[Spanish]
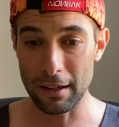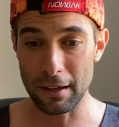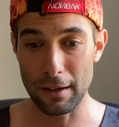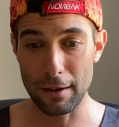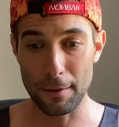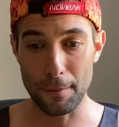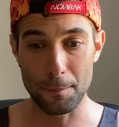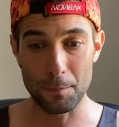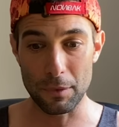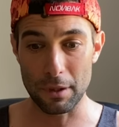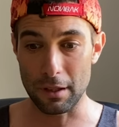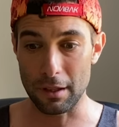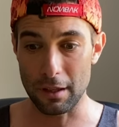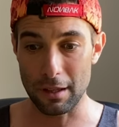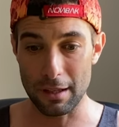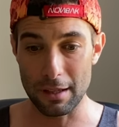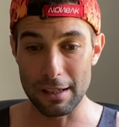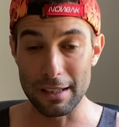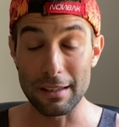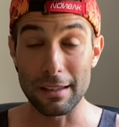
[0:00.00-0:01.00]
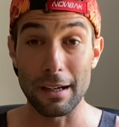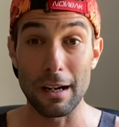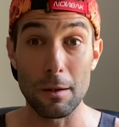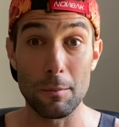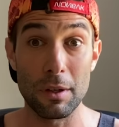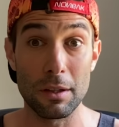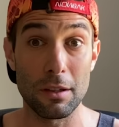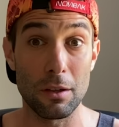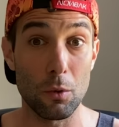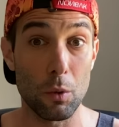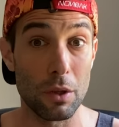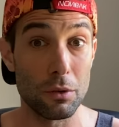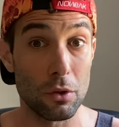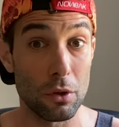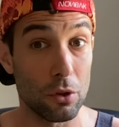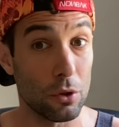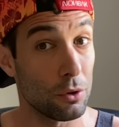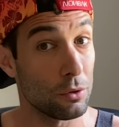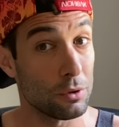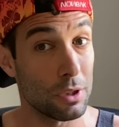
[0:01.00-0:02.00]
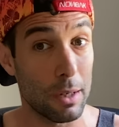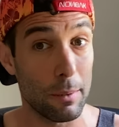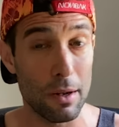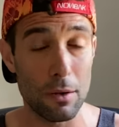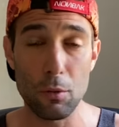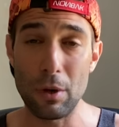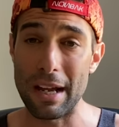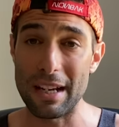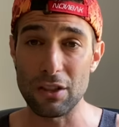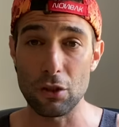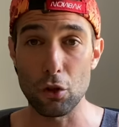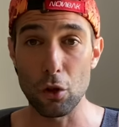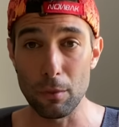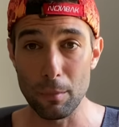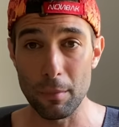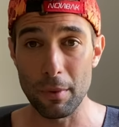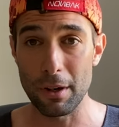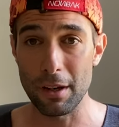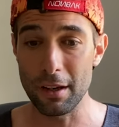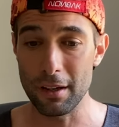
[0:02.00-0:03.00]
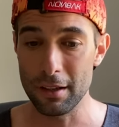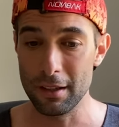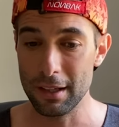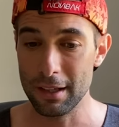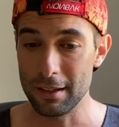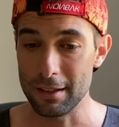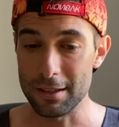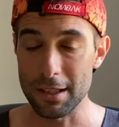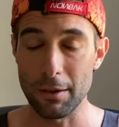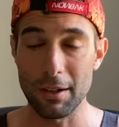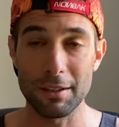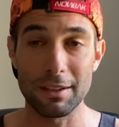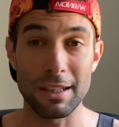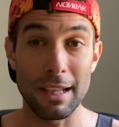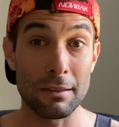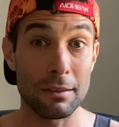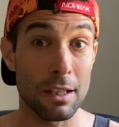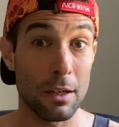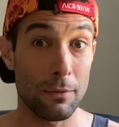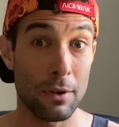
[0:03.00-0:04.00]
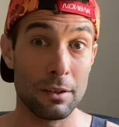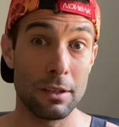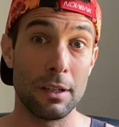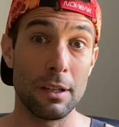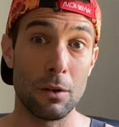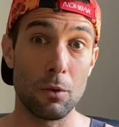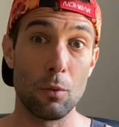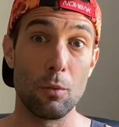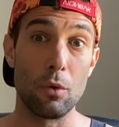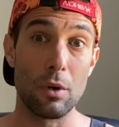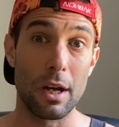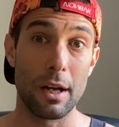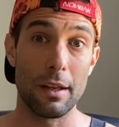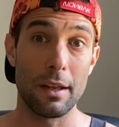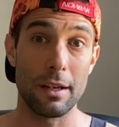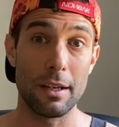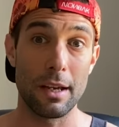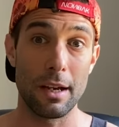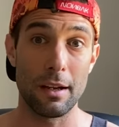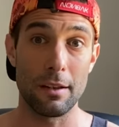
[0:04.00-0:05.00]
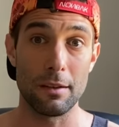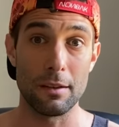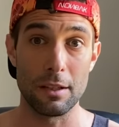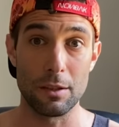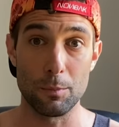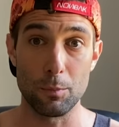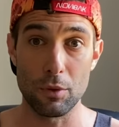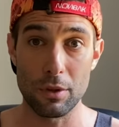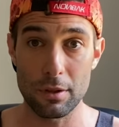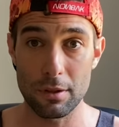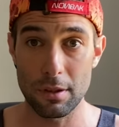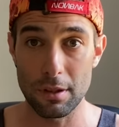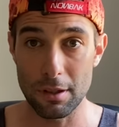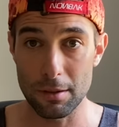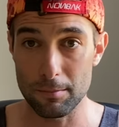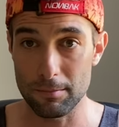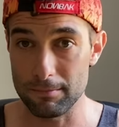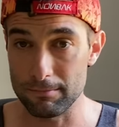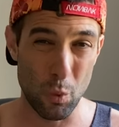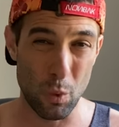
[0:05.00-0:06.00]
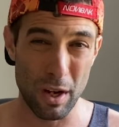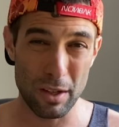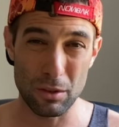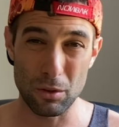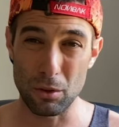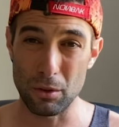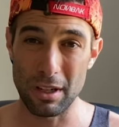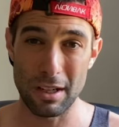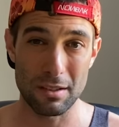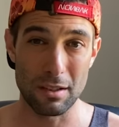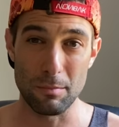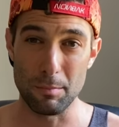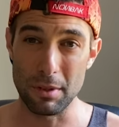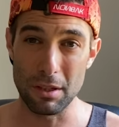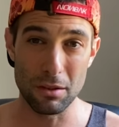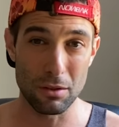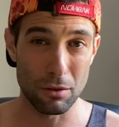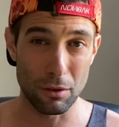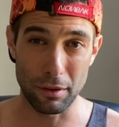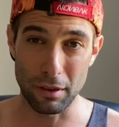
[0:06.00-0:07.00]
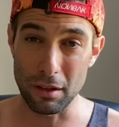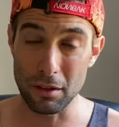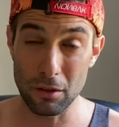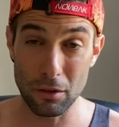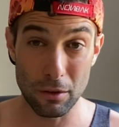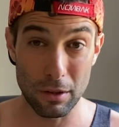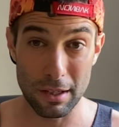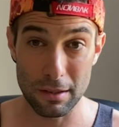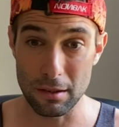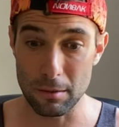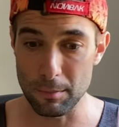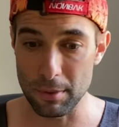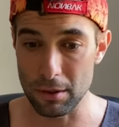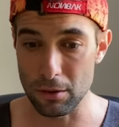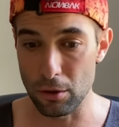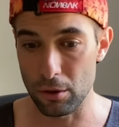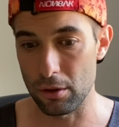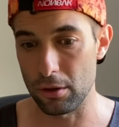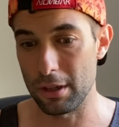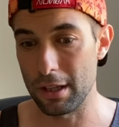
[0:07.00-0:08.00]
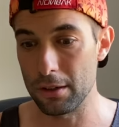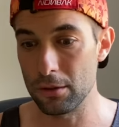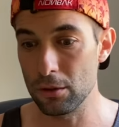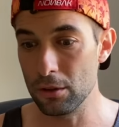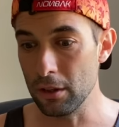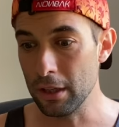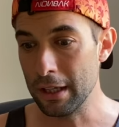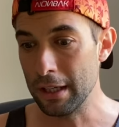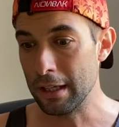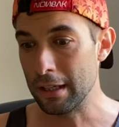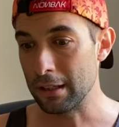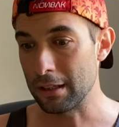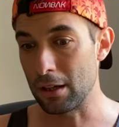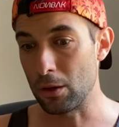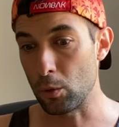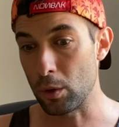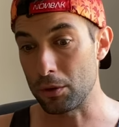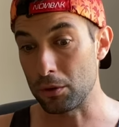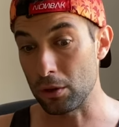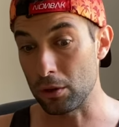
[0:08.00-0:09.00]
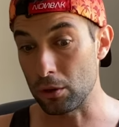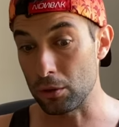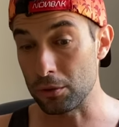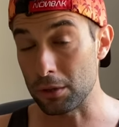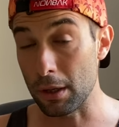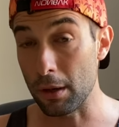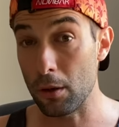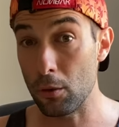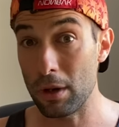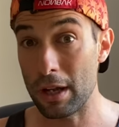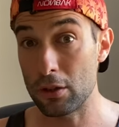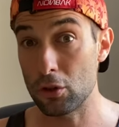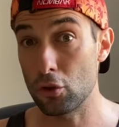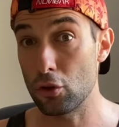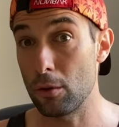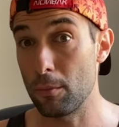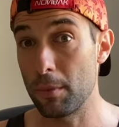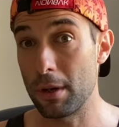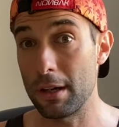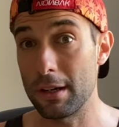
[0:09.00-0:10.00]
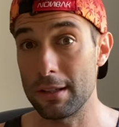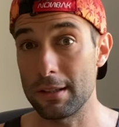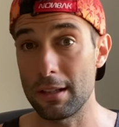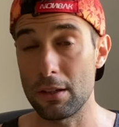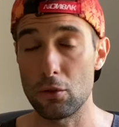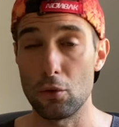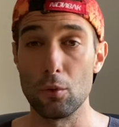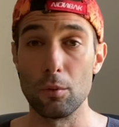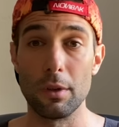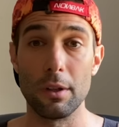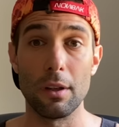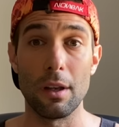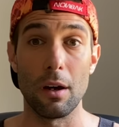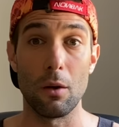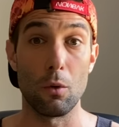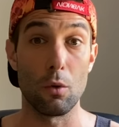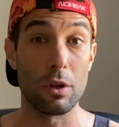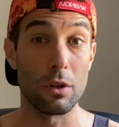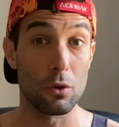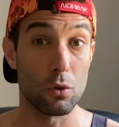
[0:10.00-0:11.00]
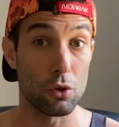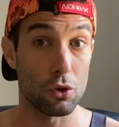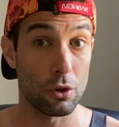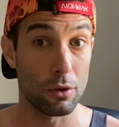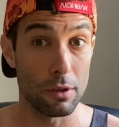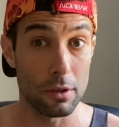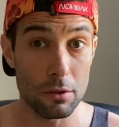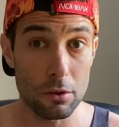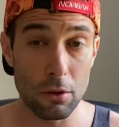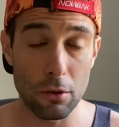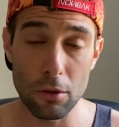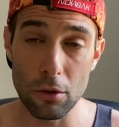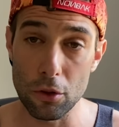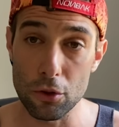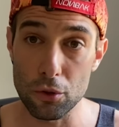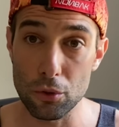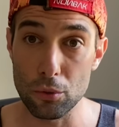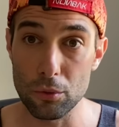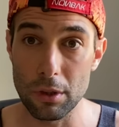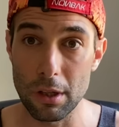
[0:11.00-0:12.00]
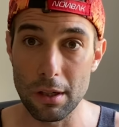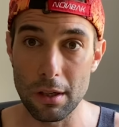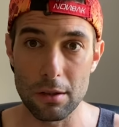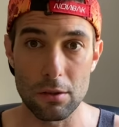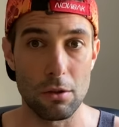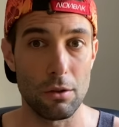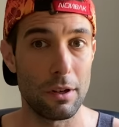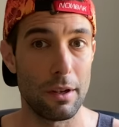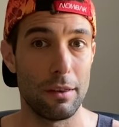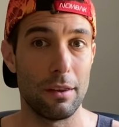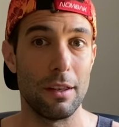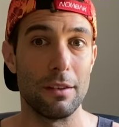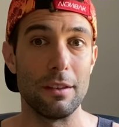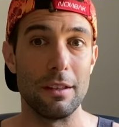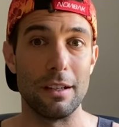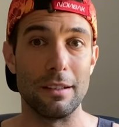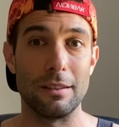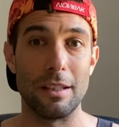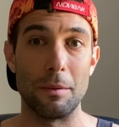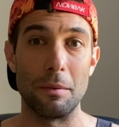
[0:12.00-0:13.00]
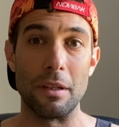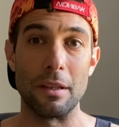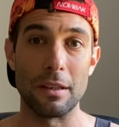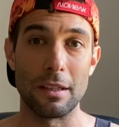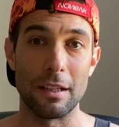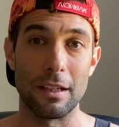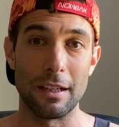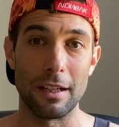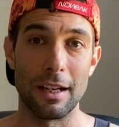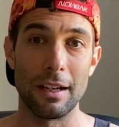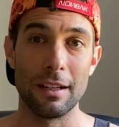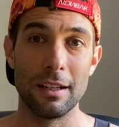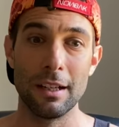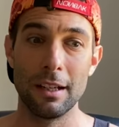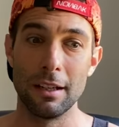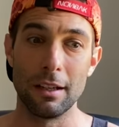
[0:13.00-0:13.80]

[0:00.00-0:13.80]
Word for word: que, que literalmente en cuanto encontraban una sombra, llevan tanta fatiga acumulada ya después de cuatro horas y pico, cinco horas y pico rodando, que en cuanto encontraban una sombra en esta subida o incluso dentro de los túneles, lo que hacían directamente era